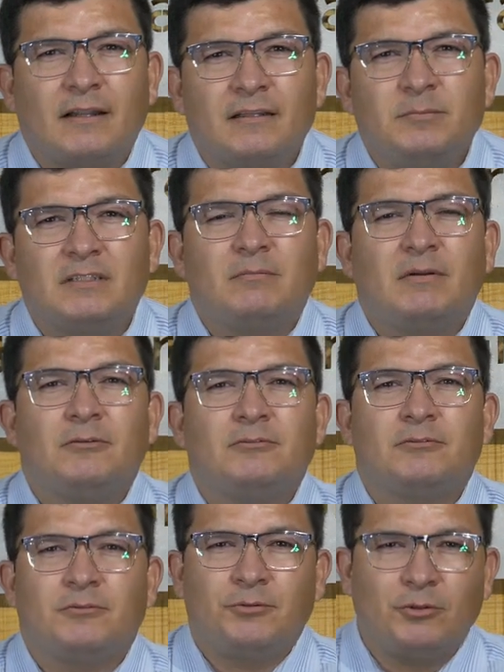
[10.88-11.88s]
tardes, mis
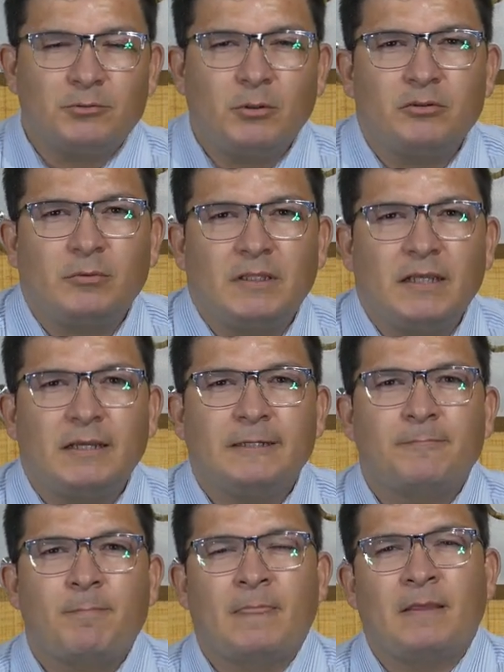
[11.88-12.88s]
hermanos. Dios me los
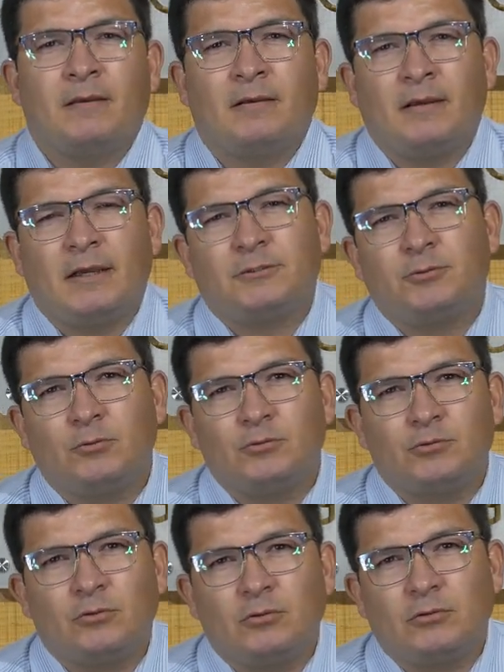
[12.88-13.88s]
bendiga. Es un
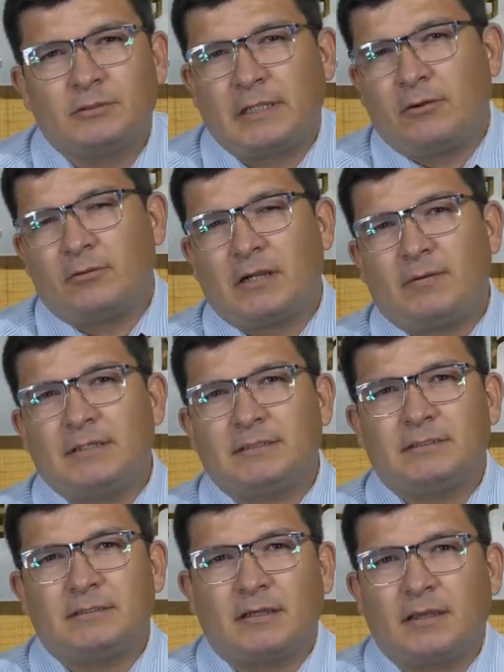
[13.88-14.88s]
gusto estar otra
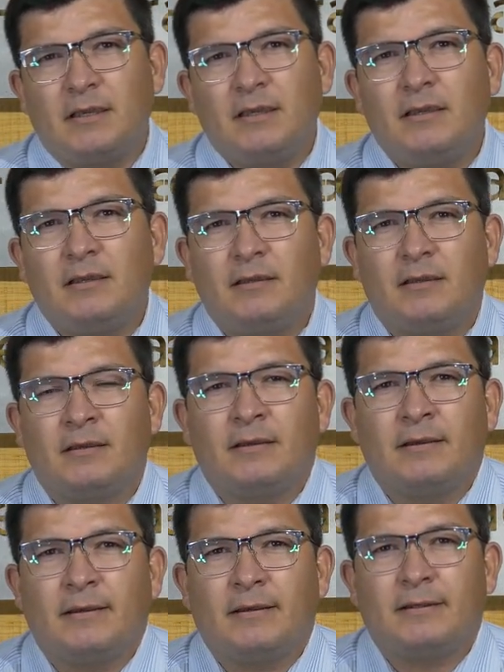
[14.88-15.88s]
vez aquí
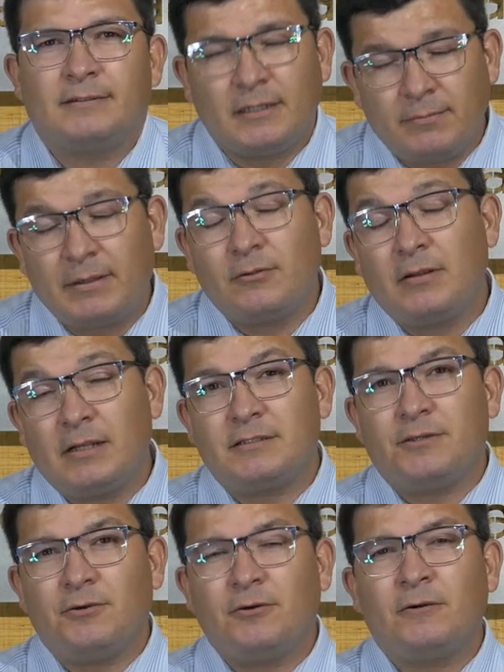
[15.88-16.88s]
eh, sirviéndole al
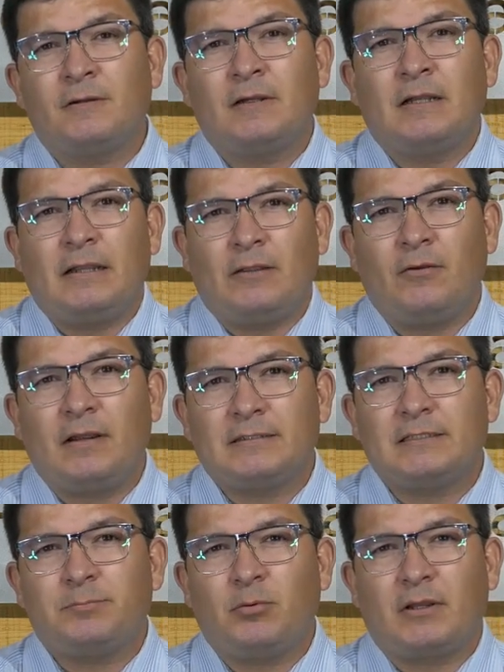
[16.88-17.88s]
Señor. Le doy
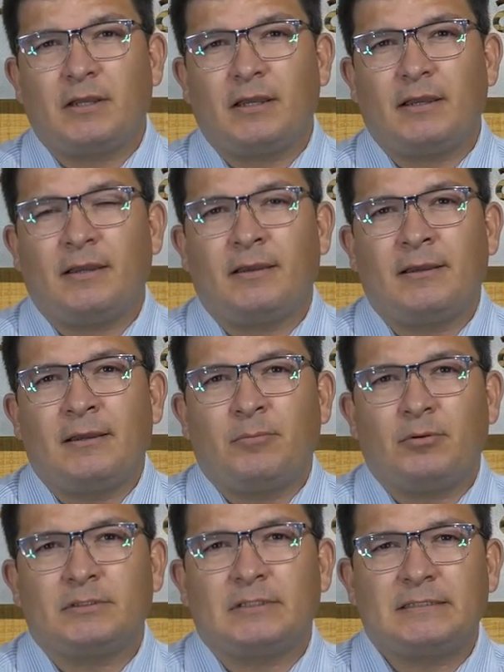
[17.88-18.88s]
gracias porque
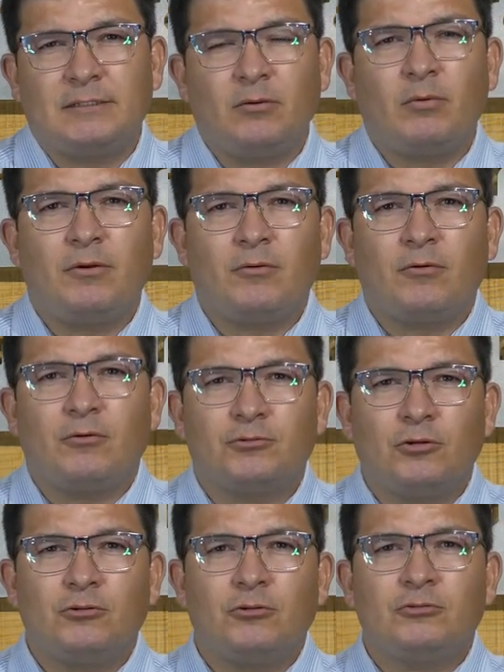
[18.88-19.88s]
pues ha sido bueno con
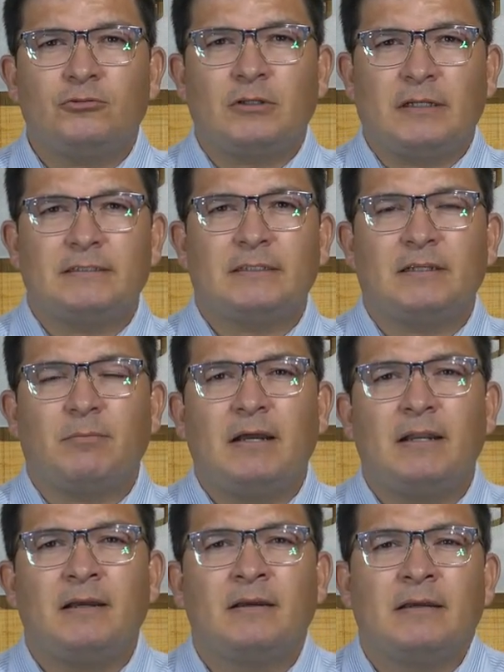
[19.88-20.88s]
nosotros en esta
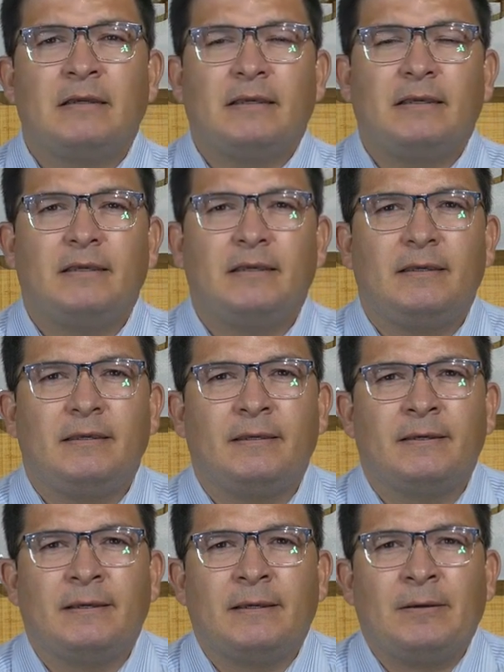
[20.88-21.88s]
semana
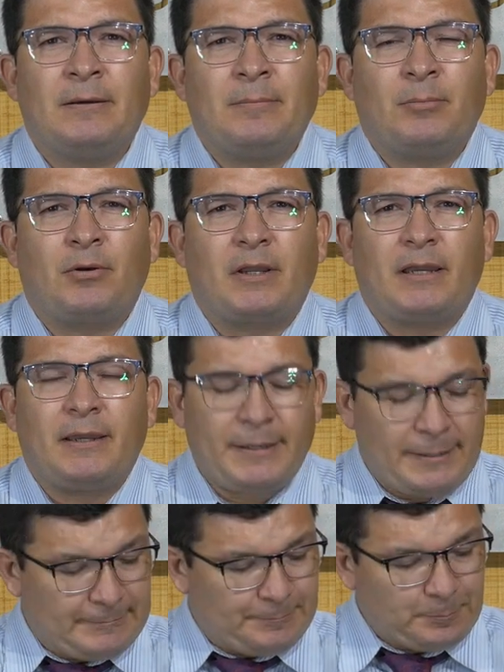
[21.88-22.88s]
y
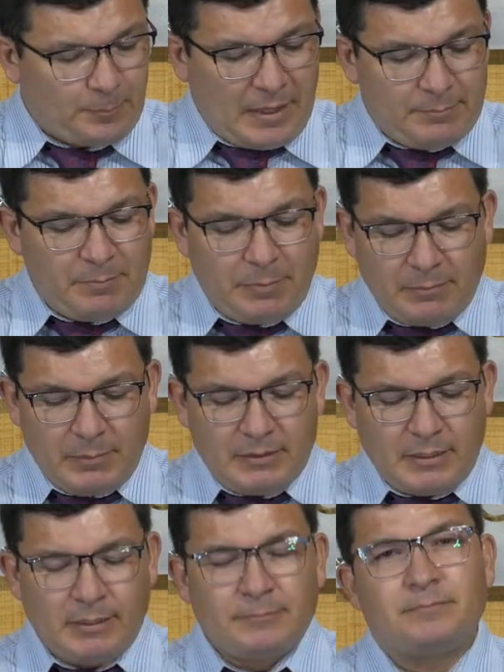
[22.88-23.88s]
porque me
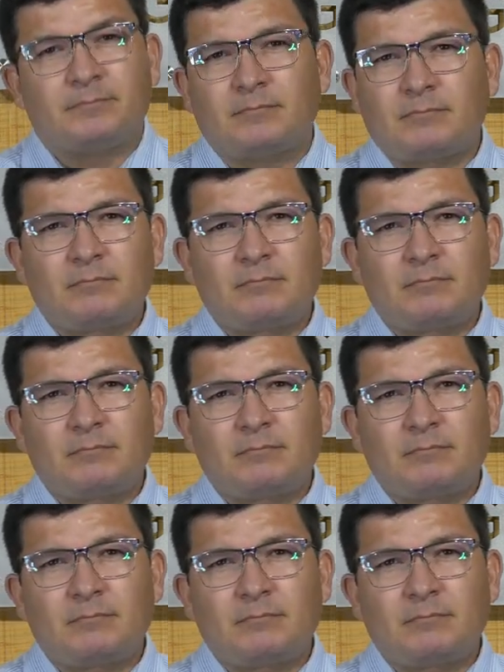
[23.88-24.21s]
permite